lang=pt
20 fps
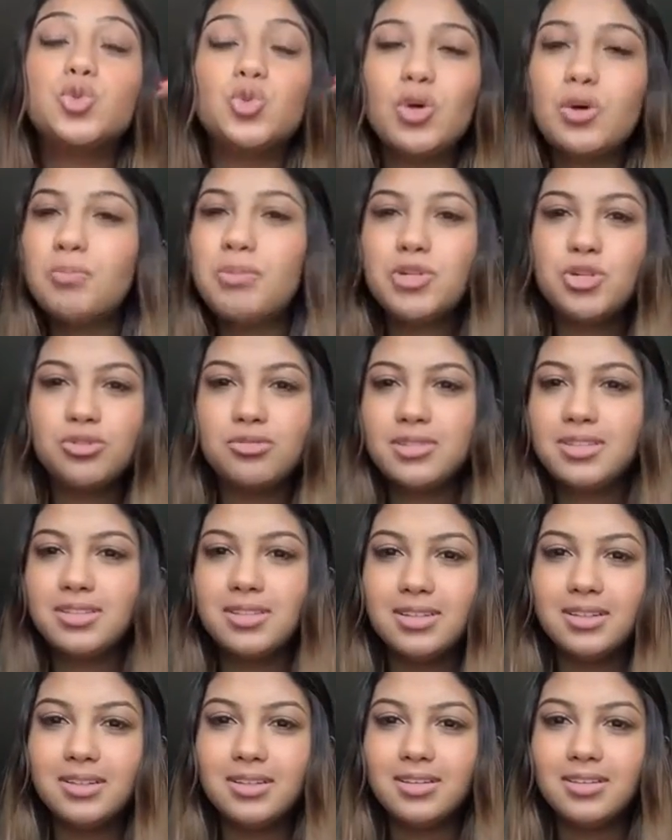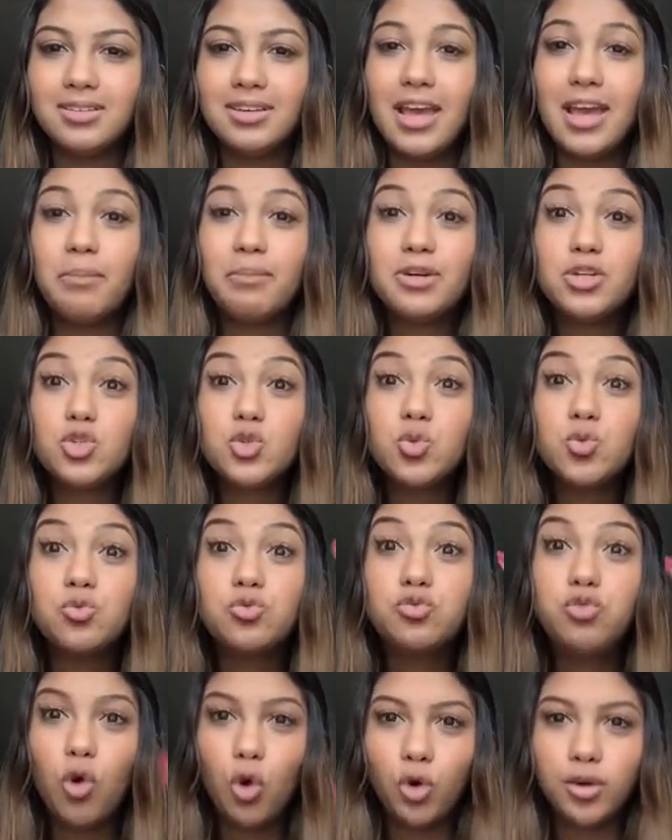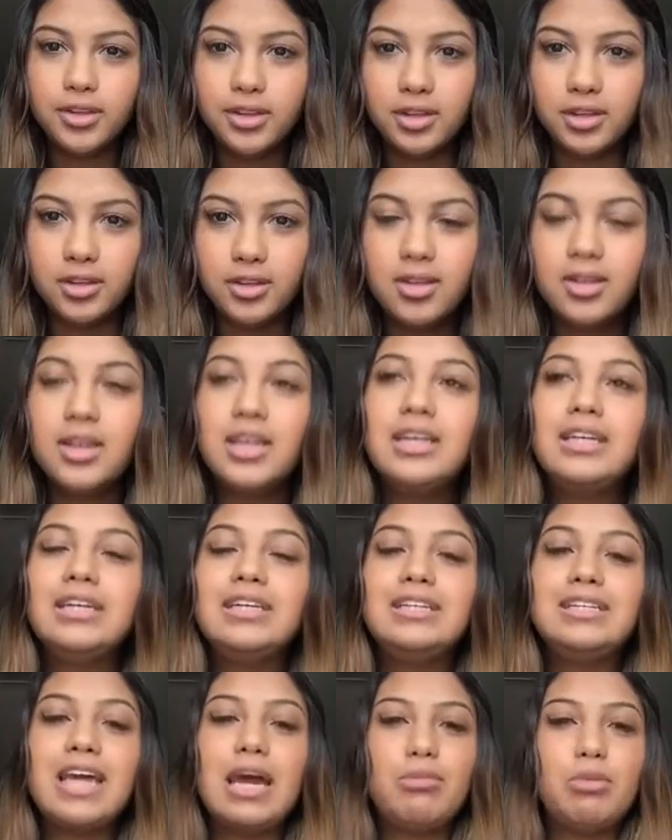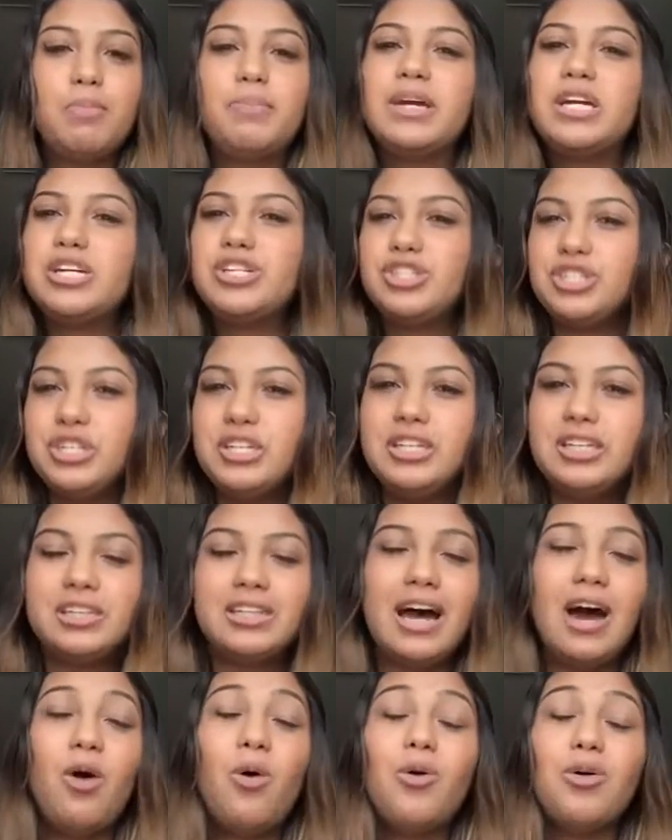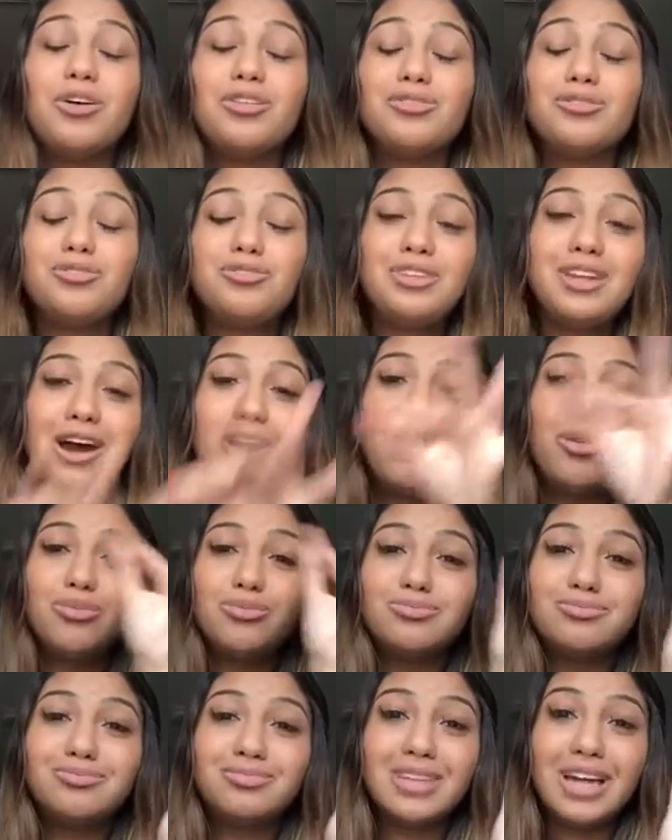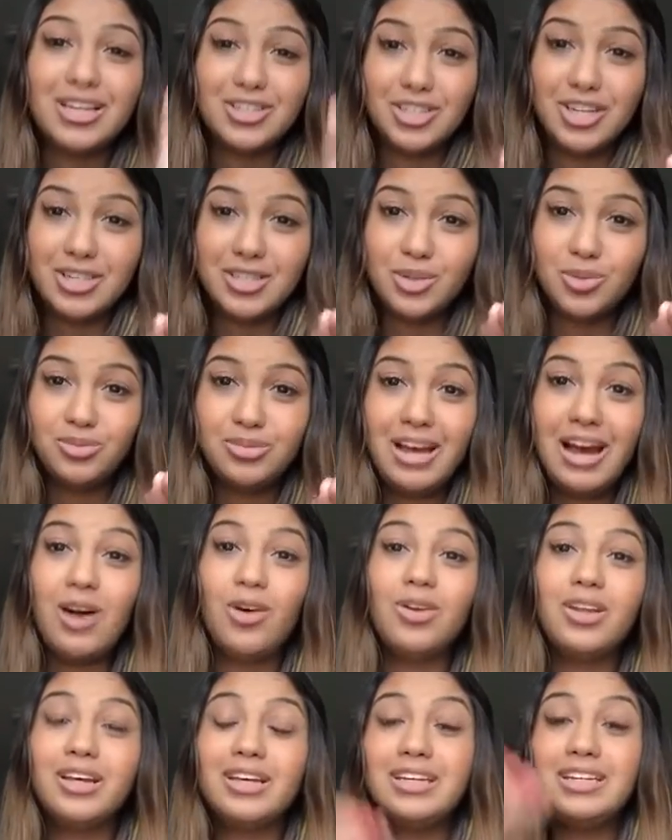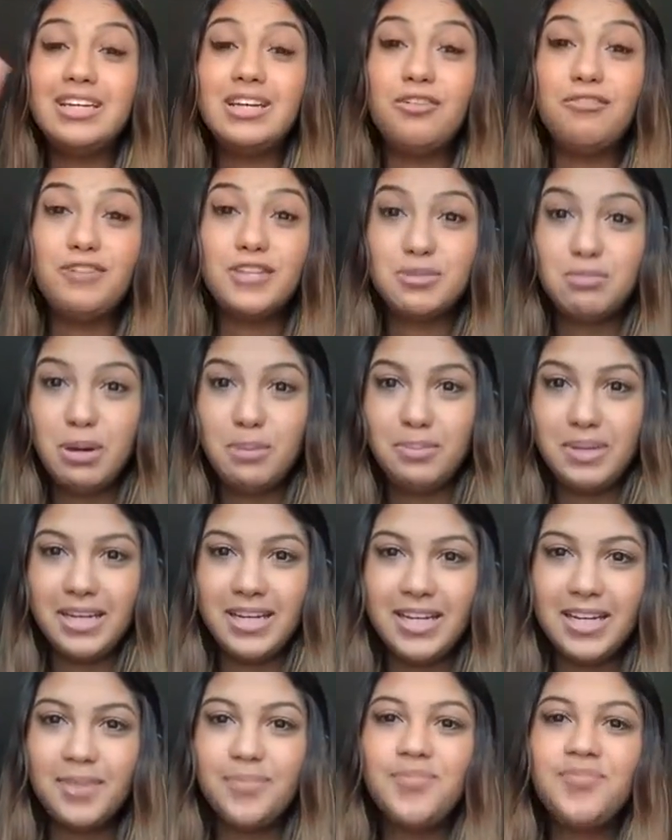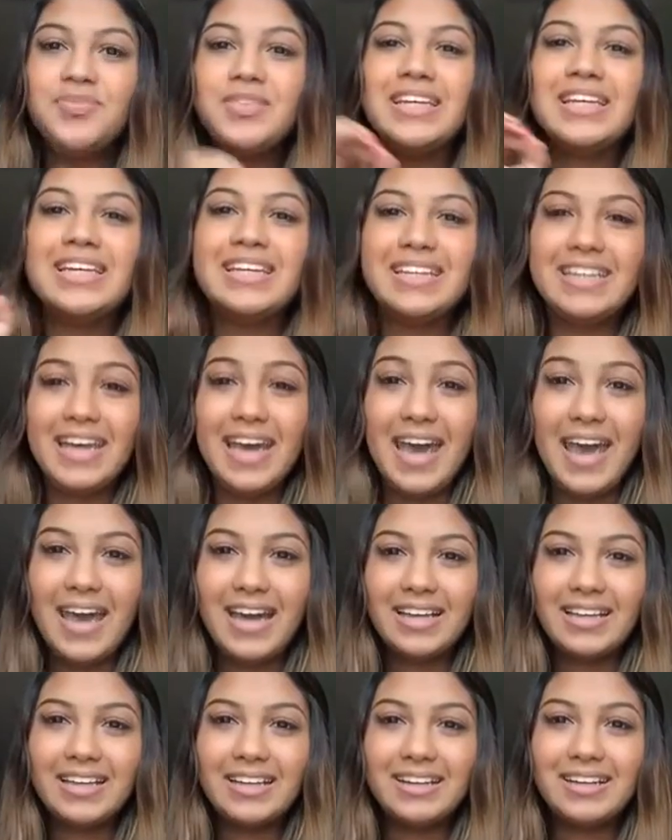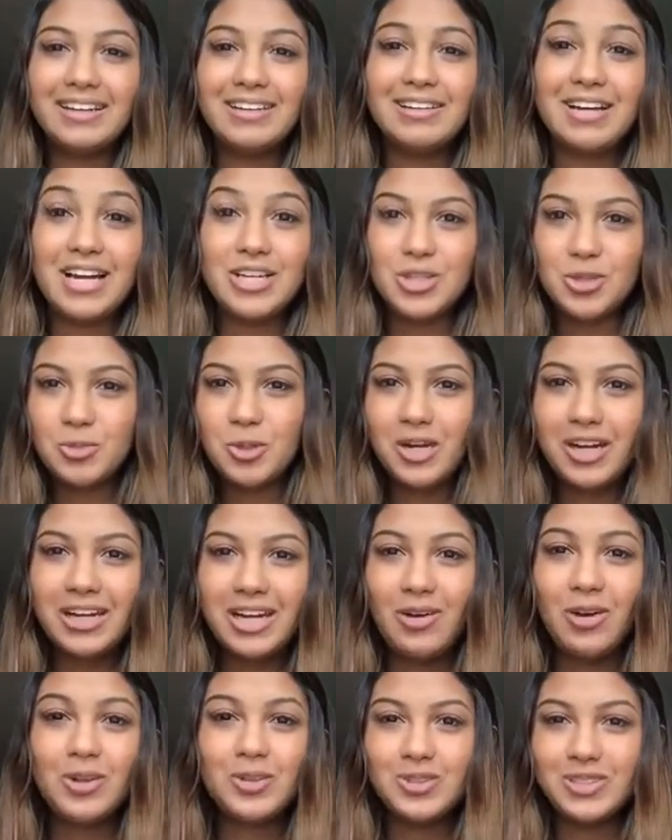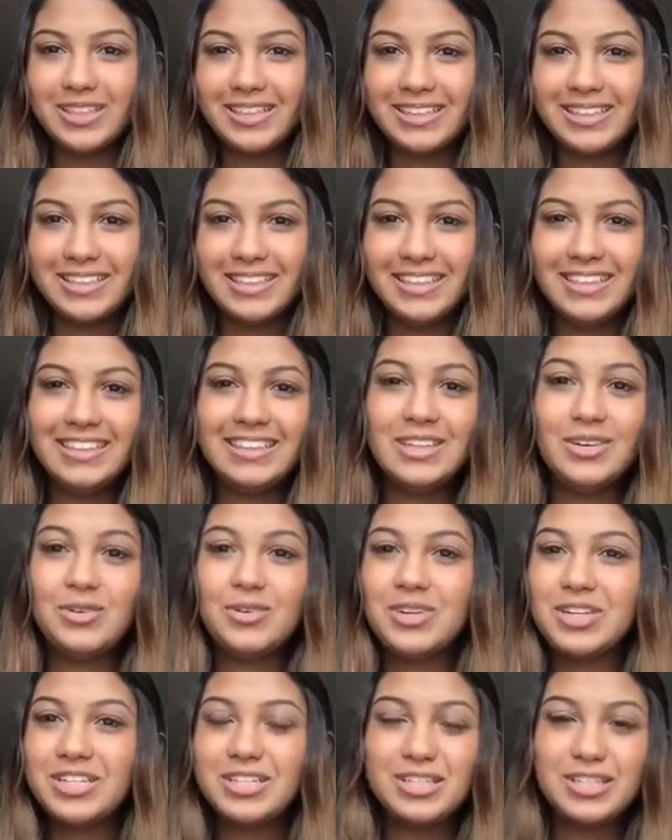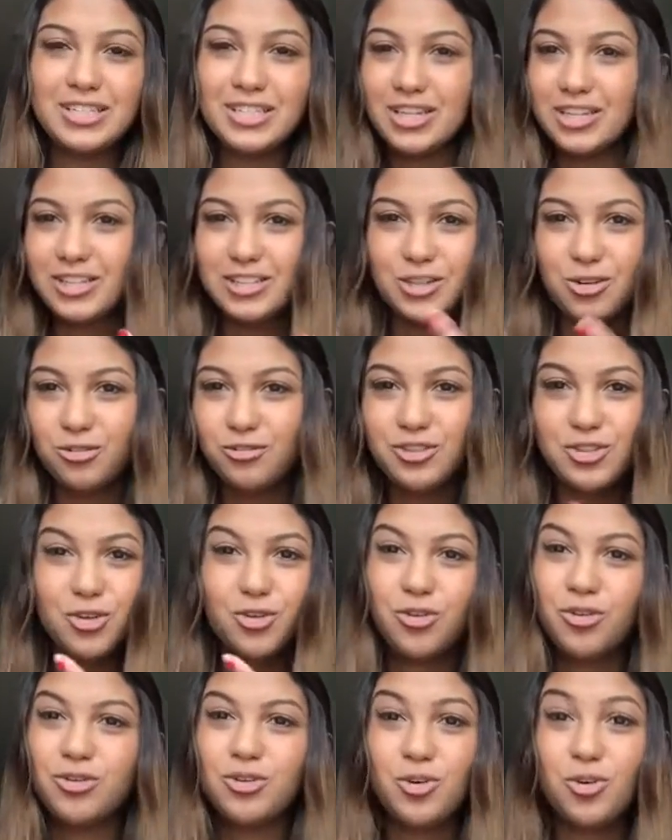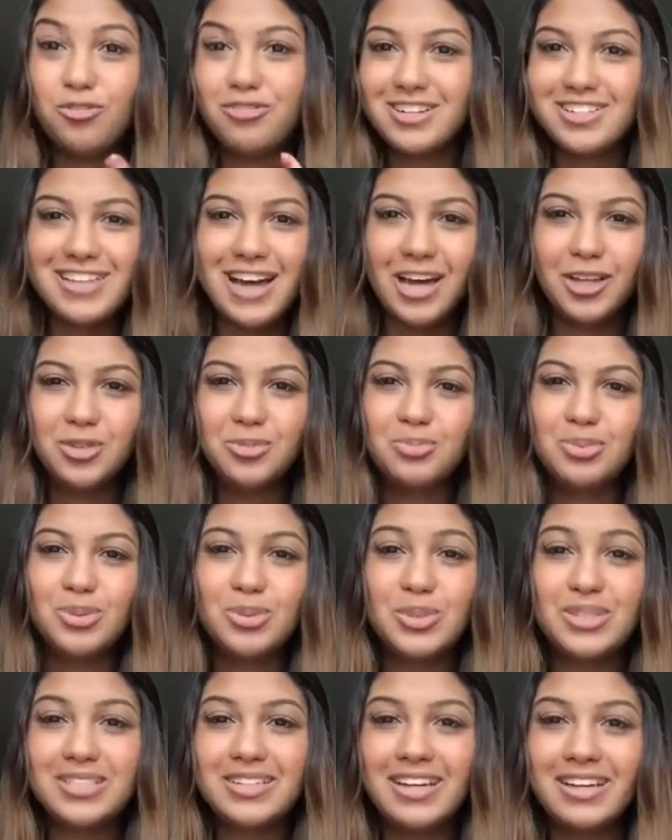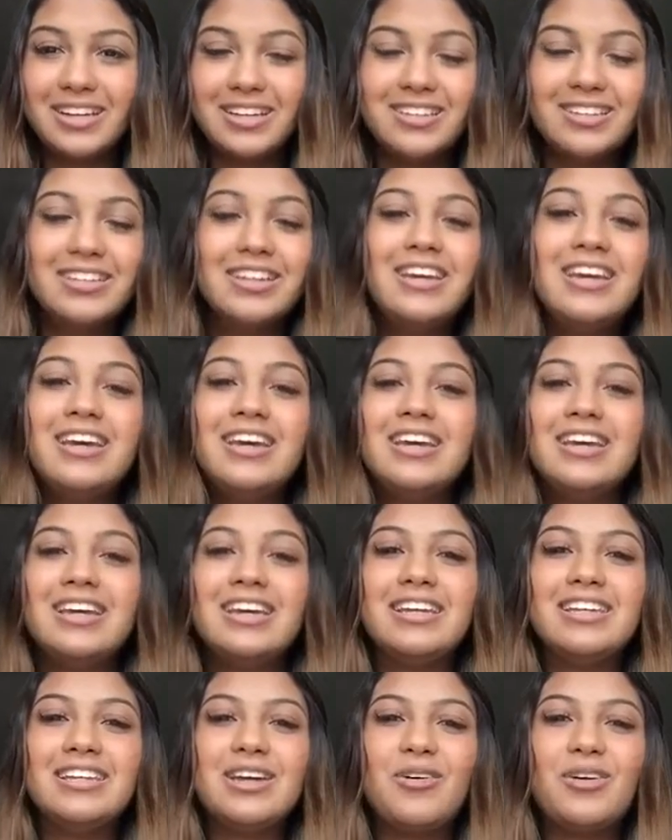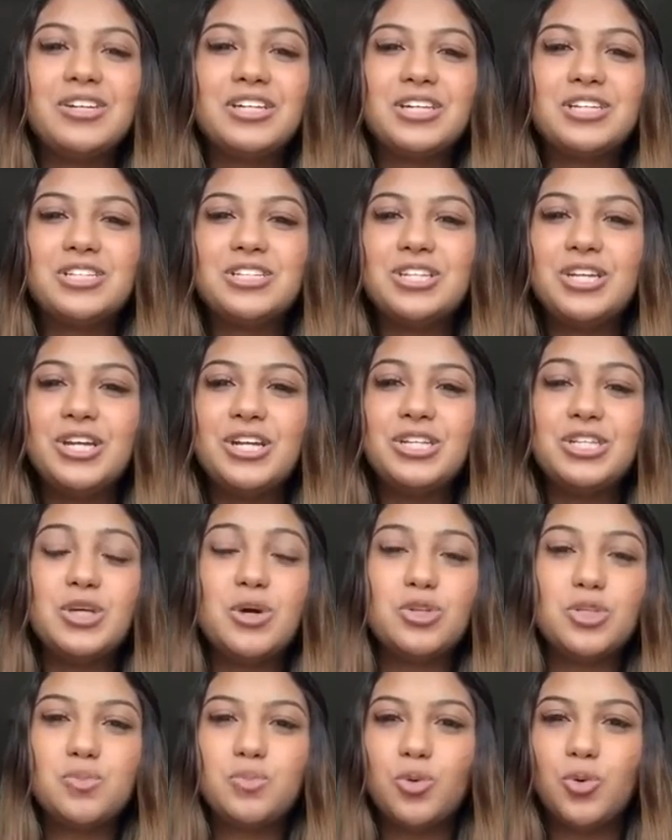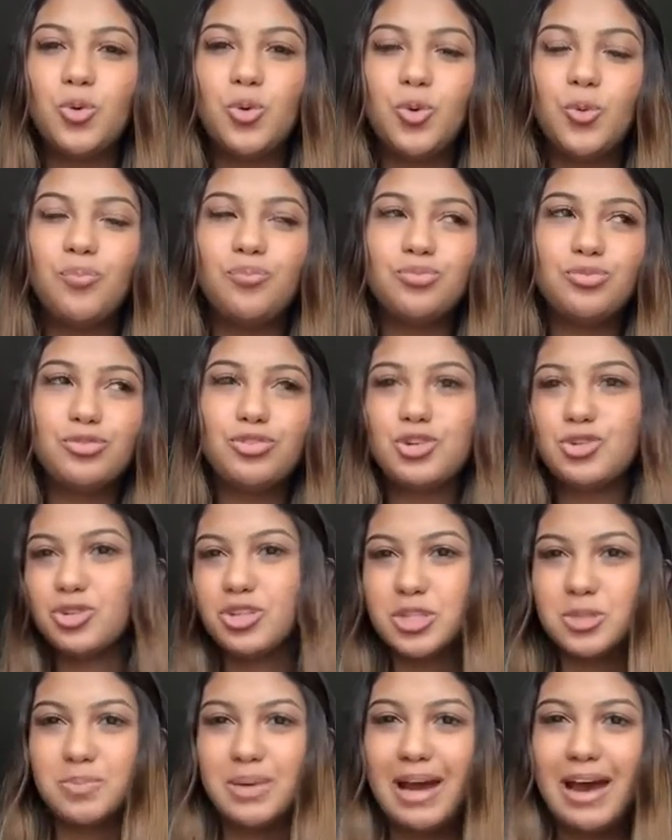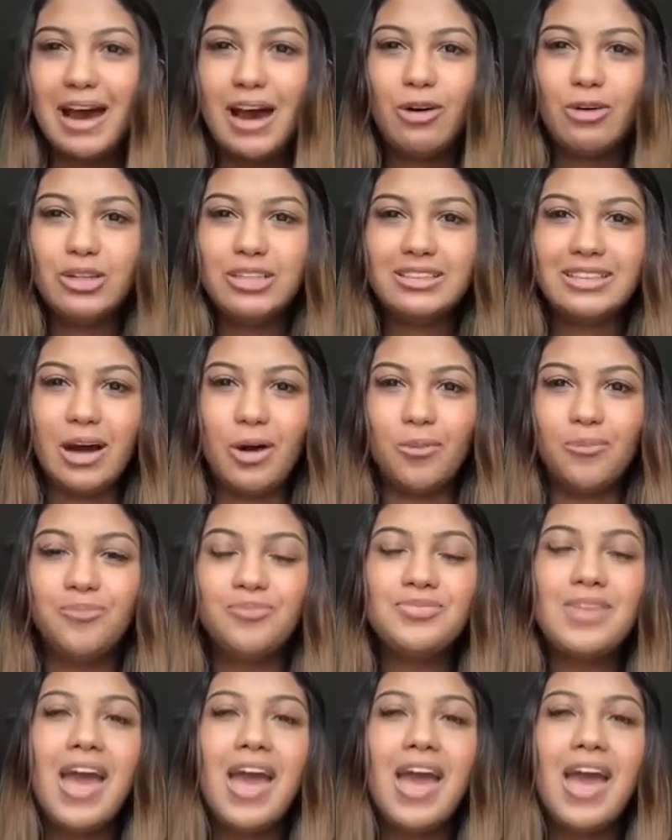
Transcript: Não é uma chuvazinha, é uma chuvona. E aí me perdi e tal. No final, achei a segunda aula e eu fiz uma amiga que ela achou meu canal, ela estudou aqui, então a gente tinha conversado pelo Instagram, então a gente deu, tipo, foi juntos pra aula e tal.